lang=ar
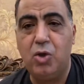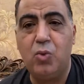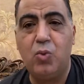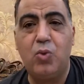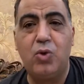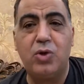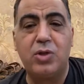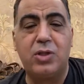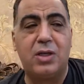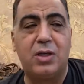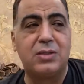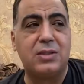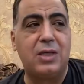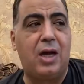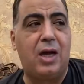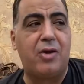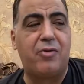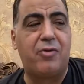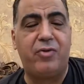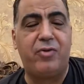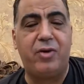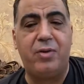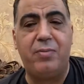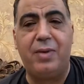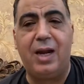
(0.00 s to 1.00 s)
وده ظهر
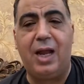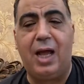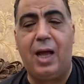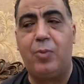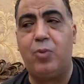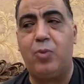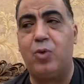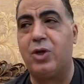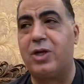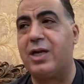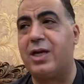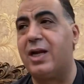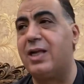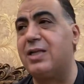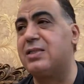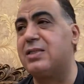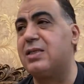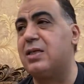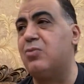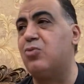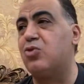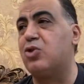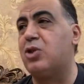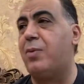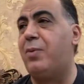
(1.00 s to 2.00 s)
في الملعب والكراسي
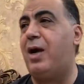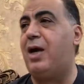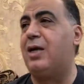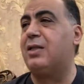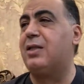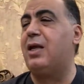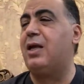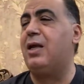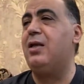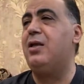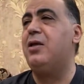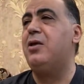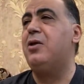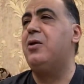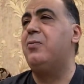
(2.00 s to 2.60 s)
المتباعده